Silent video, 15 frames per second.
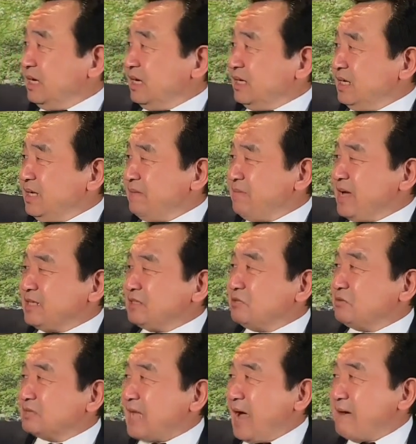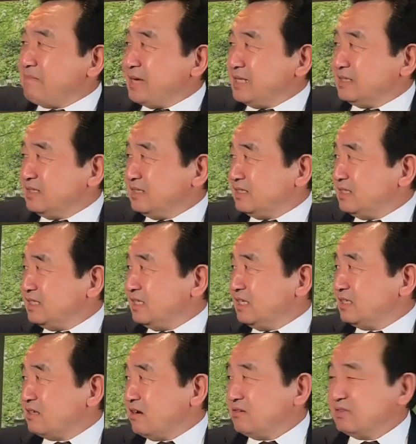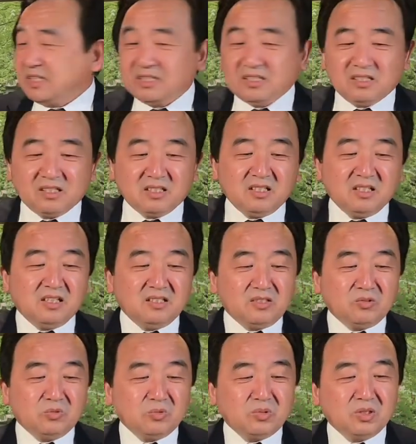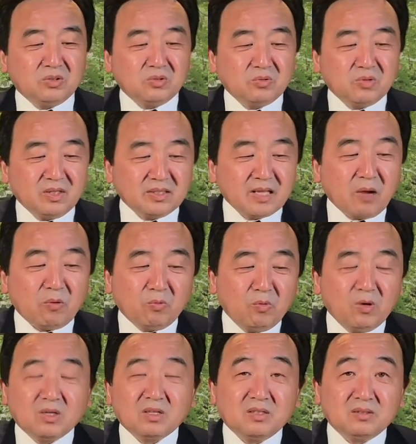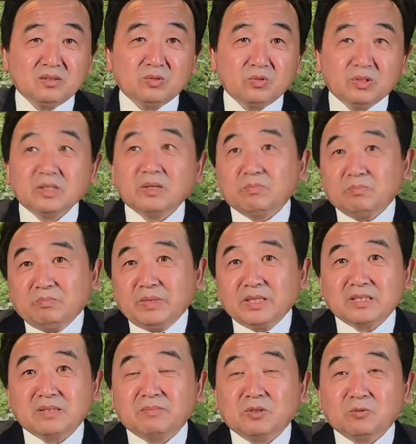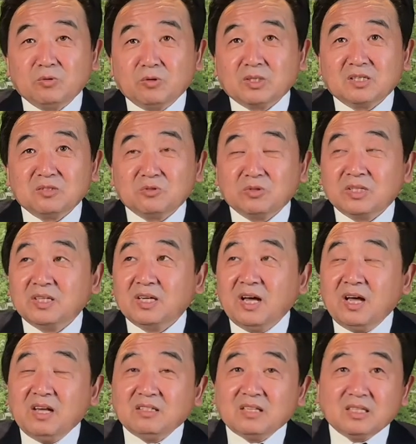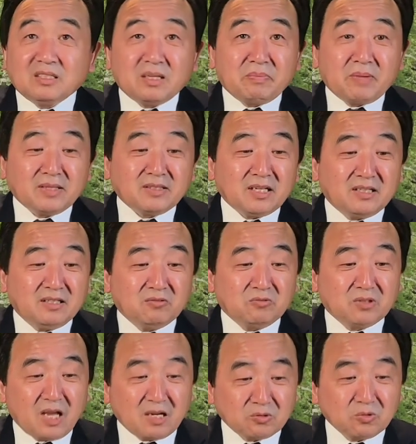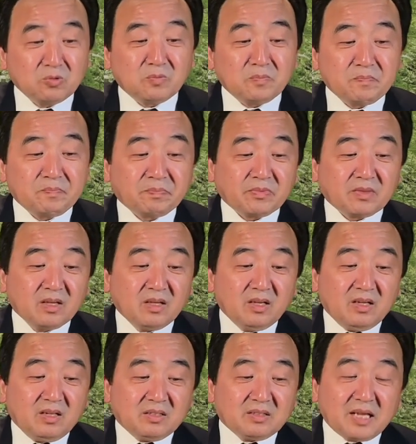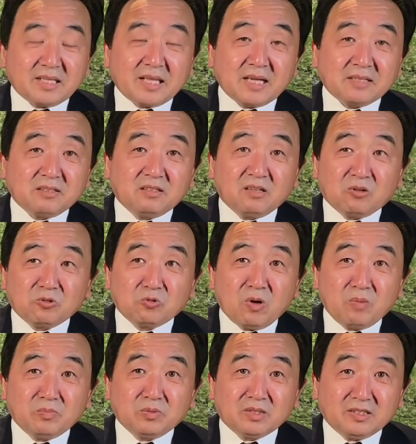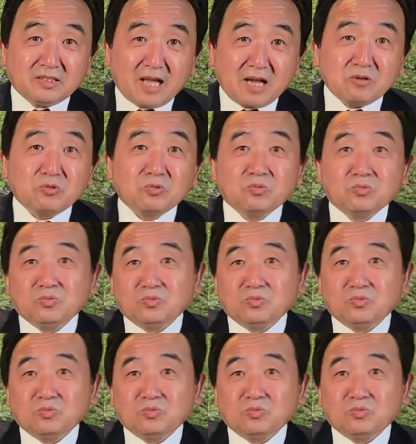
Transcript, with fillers: 里面就大面积介绍这个科恩如何如何。那我个人觉得没什么了，我个人觉得在这篇内容当中，大家知道川普的难处，